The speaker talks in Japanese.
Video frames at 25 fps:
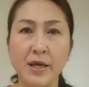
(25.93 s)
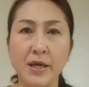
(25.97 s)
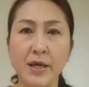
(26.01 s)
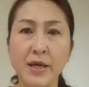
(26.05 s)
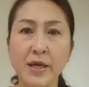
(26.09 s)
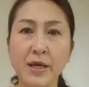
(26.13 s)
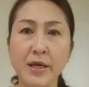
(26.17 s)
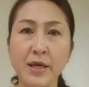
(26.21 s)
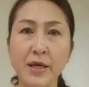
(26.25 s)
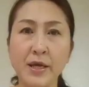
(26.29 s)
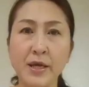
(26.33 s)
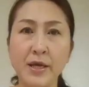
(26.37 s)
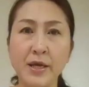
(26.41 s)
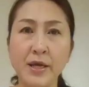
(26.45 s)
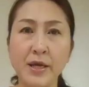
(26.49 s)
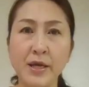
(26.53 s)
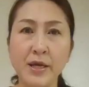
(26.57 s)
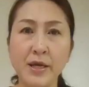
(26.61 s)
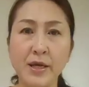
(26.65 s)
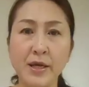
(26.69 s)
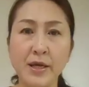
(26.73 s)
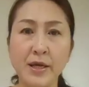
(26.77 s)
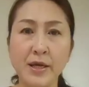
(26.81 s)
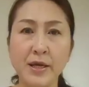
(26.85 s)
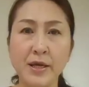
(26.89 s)

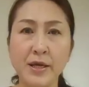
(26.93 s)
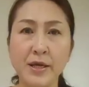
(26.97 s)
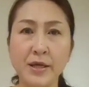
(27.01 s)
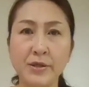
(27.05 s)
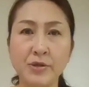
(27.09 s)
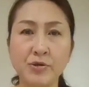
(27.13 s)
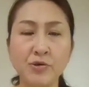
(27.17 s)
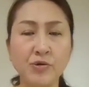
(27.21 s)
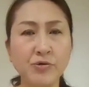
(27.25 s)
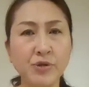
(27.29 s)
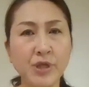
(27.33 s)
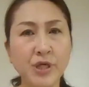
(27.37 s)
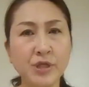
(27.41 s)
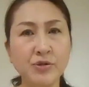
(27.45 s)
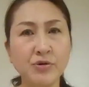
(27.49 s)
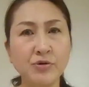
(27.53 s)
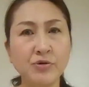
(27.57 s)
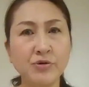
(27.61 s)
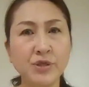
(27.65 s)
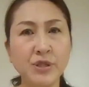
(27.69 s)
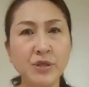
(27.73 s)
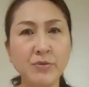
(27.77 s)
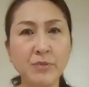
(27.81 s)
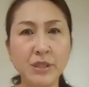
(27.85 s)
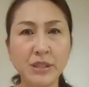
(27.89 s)
えー、そんなちょっと
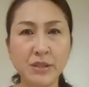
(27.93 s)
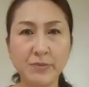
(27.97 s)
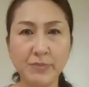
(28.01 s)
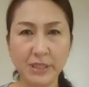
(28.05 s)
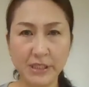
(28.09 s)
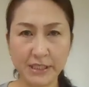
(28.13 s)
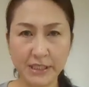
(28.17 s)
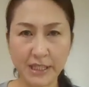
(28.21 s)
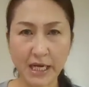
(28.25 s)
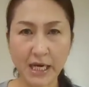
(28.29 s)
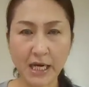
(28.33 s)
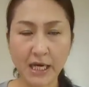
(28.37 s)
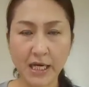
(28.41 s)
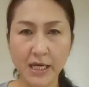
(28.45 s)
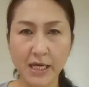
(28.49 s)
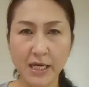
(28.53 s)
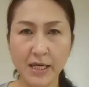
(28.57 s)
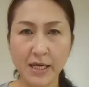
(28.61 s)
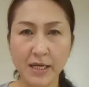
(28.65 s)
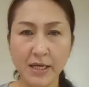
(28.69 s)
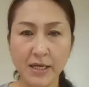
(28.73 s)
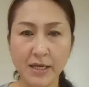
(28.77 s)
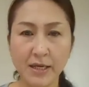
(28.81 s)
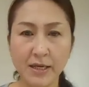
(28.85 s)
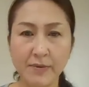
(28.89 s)
ジメジメした
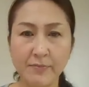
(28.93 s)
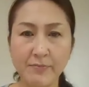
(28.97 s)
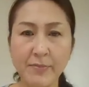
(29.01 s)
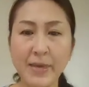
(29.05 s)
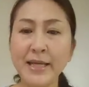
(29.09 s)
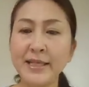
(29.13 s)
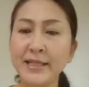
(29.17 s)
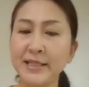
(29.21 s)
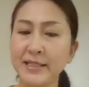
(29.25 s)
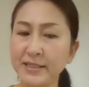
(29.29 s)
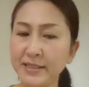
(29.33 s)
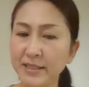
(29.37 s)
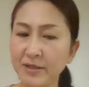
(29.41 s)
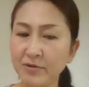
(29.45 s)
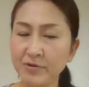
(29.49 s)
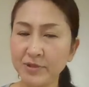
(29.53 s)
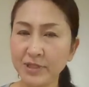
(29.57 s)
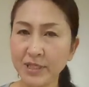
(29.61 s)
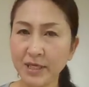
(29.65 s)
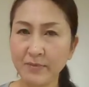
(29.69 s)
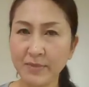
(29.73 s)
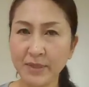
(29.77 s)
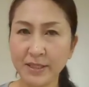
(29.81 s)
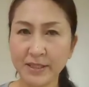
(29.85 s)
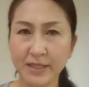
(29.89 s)
毎日でご
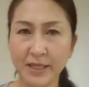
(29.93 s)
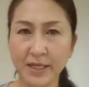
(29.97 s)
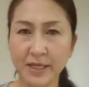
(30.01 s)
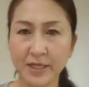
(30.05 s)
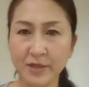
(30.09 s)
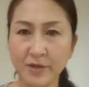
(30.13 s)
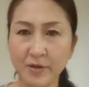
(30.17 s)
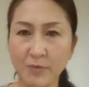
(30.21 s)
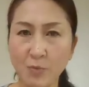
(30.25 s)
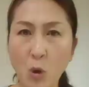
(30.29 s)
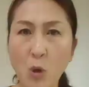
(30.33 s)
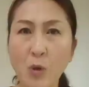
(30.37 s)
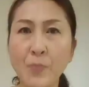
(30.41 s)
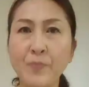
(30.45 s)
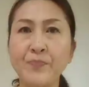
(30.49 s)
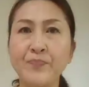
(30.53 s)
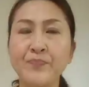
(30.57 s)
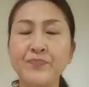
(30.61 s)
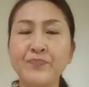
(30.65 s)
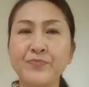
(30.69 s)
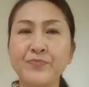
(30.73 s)
ざいますけれども